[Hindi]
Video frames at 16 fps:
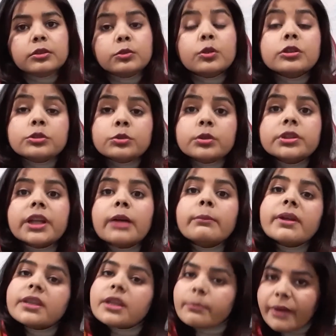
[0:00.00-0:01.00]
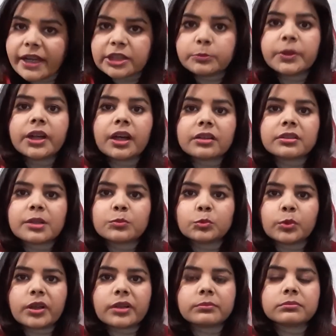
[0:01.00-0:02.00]
दोस्तों ड्रामा जेबाइश भी ख़त्म
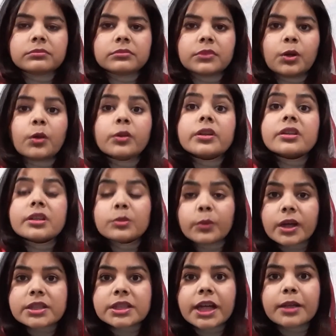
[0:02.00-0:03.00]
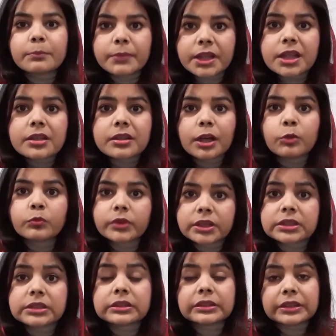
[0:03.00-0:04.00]
हुआ और इसे 2020 का
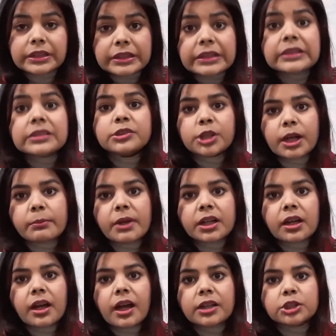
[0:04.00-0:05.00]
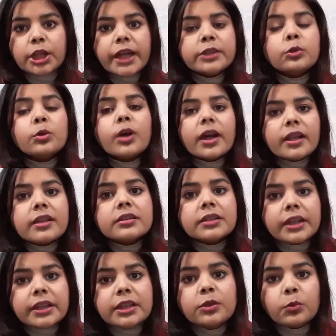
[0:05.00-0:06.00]
वर्ष तरीन ड्रामा कहा जाए तो गलत
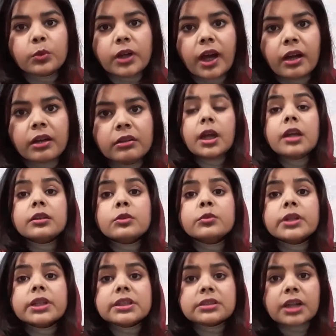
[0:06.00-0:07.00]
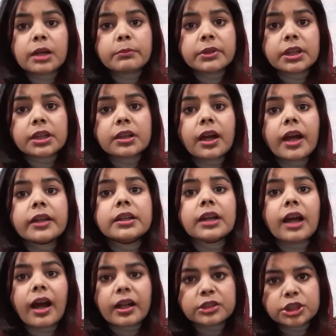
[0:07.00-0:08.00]
नहीं होगा क्योंकि इस ड्रामे की कहानी
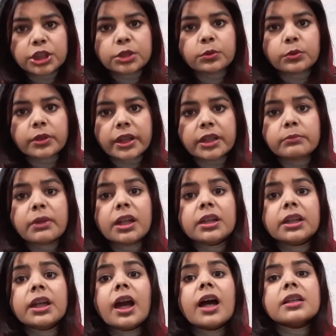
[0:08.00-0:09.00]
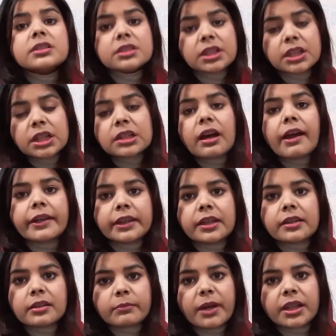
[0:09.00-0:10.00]
आज की तो नहीं बल्कि अस्सी के दहाई के
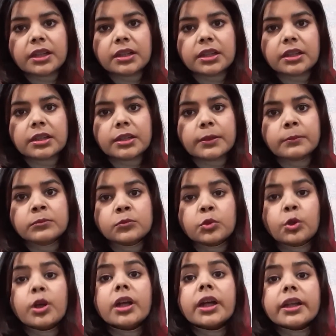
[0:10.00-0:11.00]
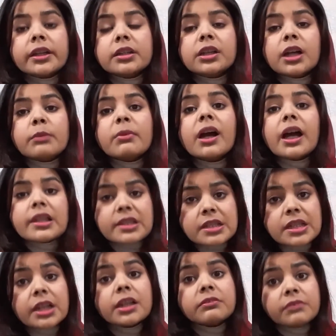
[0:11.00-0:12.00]
ज़माने की थी और अगर ये ड्रामा
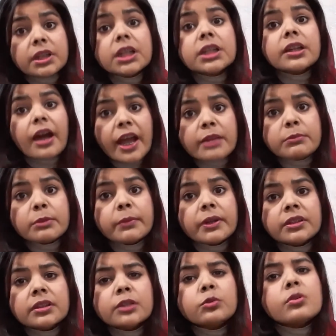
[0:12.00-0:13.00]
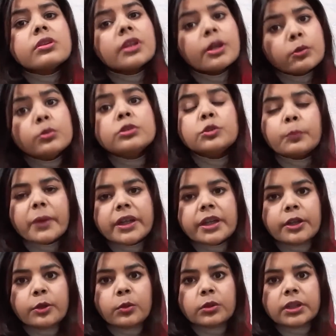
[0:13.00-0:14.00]
अस्सी या नब्बे की दहाई में बनता तो ज़रूर
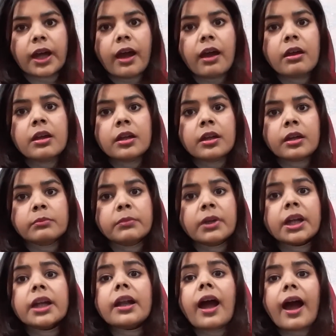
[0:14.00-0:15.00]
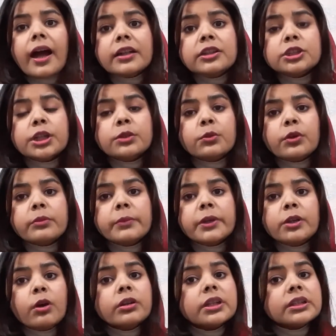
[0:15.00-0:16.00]
सुपरहिट होता मगर आज के दौर में
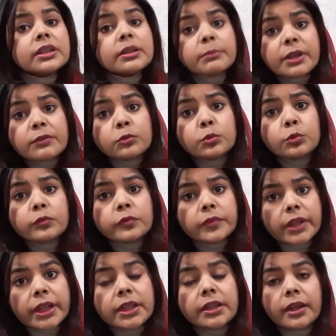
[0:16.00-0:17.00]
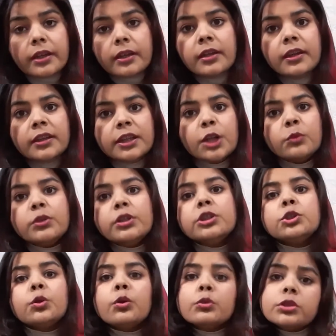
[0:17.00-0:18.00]
लोग इतने बेवकूफ़ नहीं हैं कि उन्हें
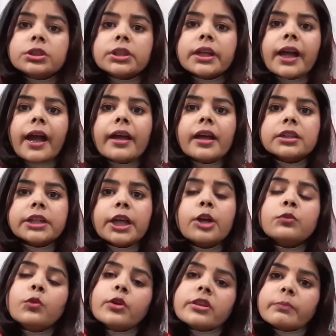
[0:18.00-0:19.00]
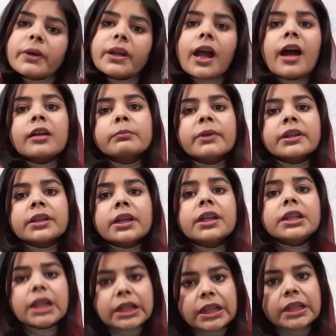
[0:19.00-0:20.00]
जो कुछ दिखाया जाए वो इस पर आंख बनकर
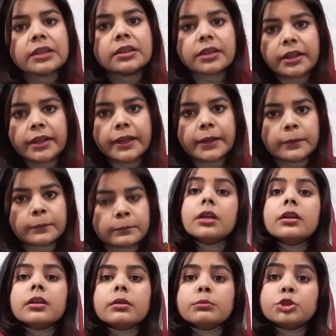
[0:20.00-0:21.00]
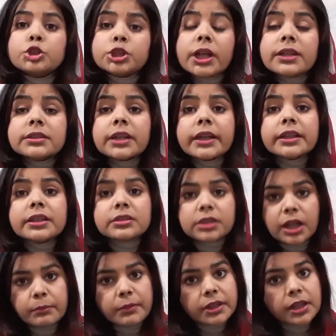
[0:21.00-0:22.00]
यकीन कर लें बुश्रा अंसारी इस
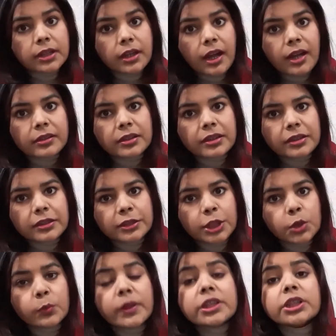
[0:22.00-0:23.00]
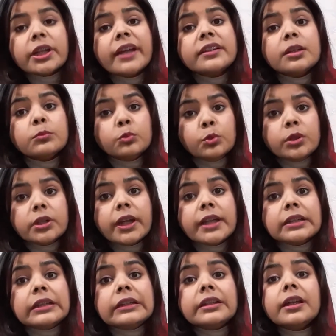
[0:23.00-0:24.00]
ड्रामे की कहानी लिखते हुए शायद ये भूल गई
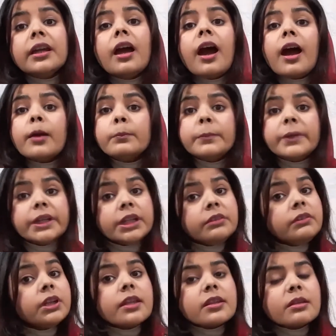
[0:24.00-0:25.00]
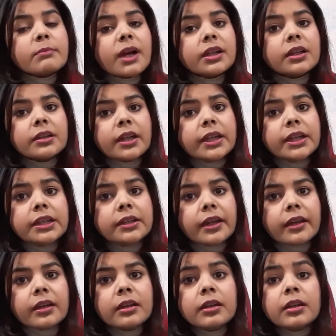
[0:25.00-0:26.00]
थी कि अब वी का ज़माना नहीं
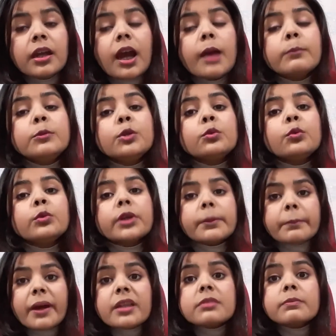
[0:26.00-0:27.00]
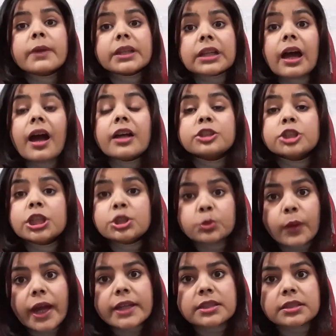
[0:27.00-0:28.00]
है अब लोगों के पास बेतहाशा
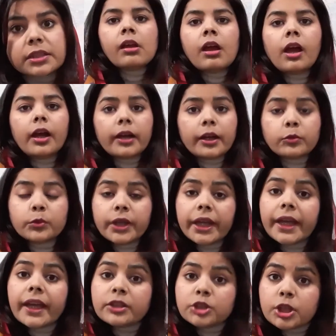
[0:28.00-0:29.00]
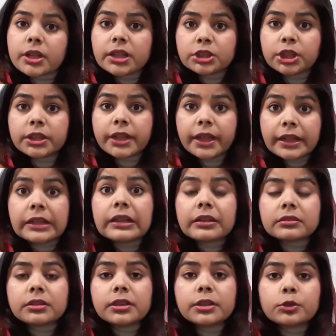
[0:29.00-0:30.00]
च्वाइस है अगर उन्हें एक चीज़ अच्छी नहीं
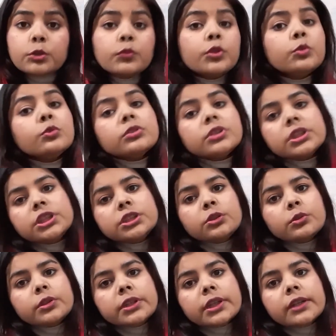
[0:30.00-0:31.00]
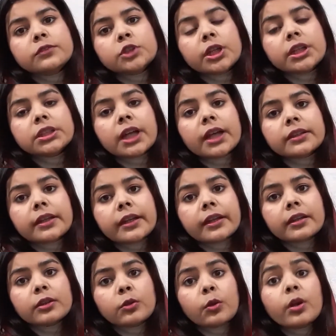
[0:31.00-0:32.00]
लगती तो वो दूसरी चीज़ों की तरफ चले जाते
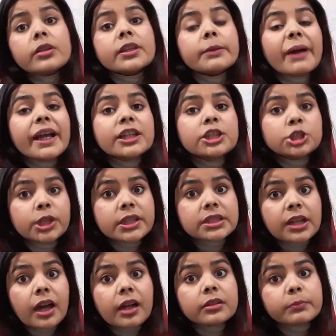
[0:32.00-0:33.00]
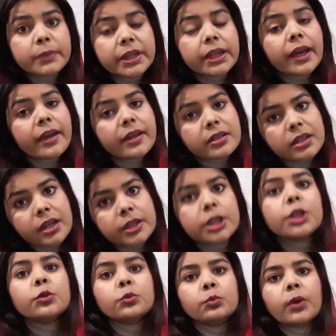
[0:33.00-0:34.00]
हैं और जेबाइश के साथ भी ऐसा
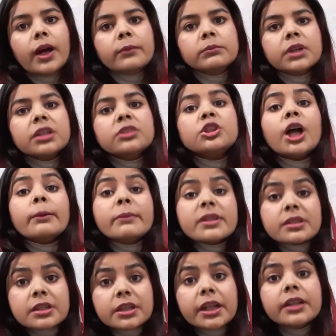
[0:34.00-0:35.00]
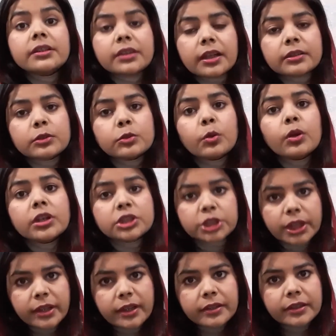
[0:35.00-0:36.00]
ही हुआ ड्रामा सीरियल नंद और
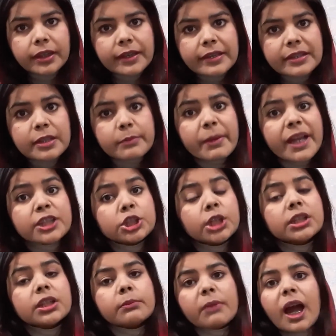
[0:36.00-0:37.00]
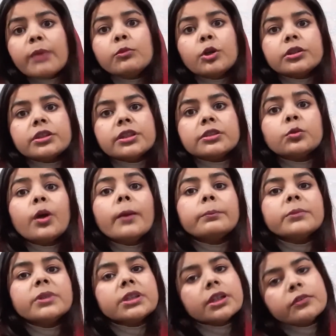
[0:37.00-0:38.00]
जलन ने जेबाइश के तमाम ऑडियंस को
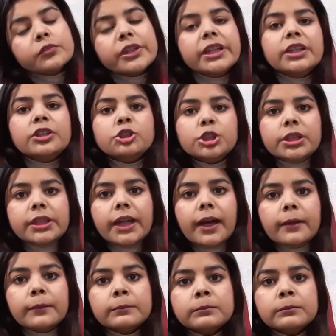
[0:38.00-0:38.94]
अपनी तरफ खींच लिया